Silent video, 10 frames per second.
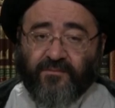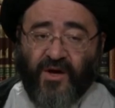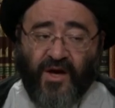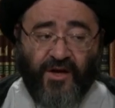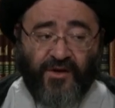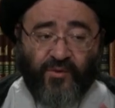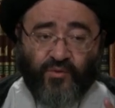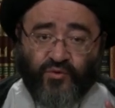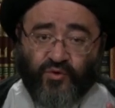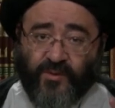مع أن
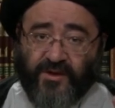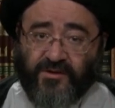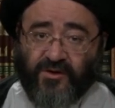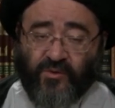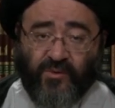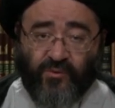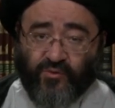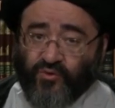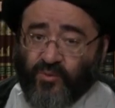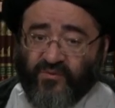وجوب التوبة
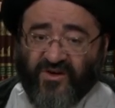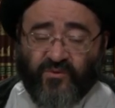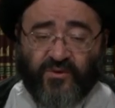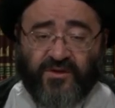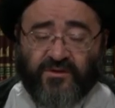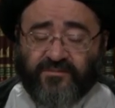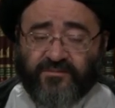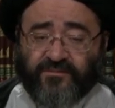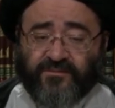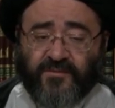وجوب فوري
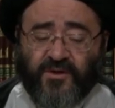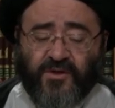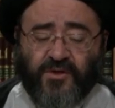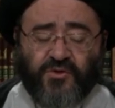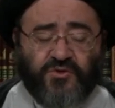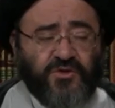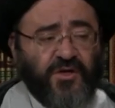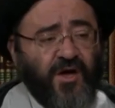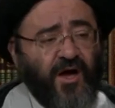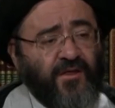
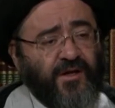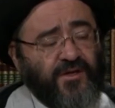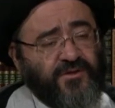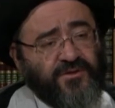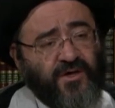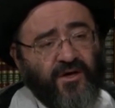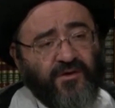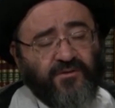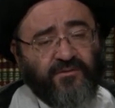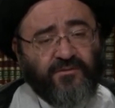زين هذا
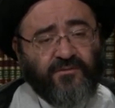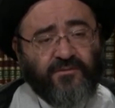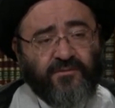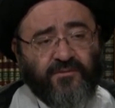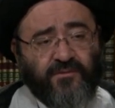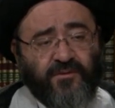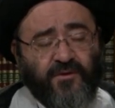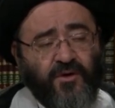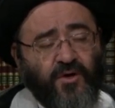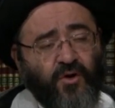الإنسان
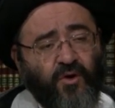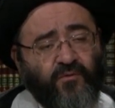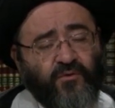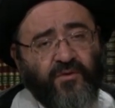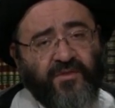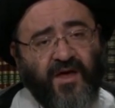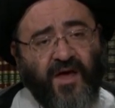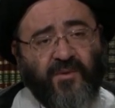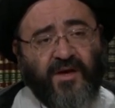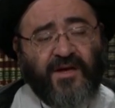افرض
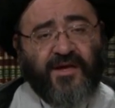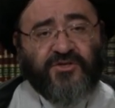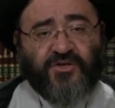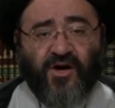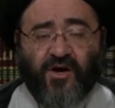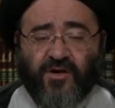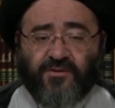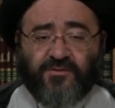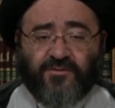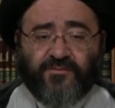ذهب إلى الجهاد
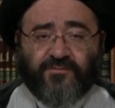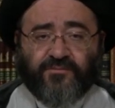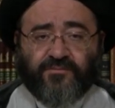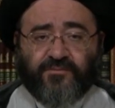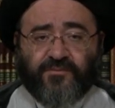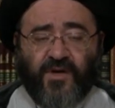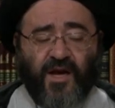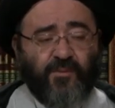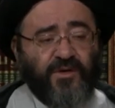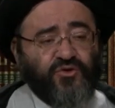
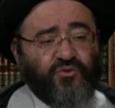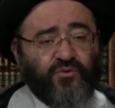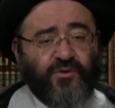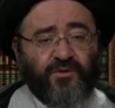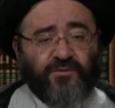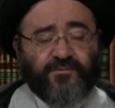المشروع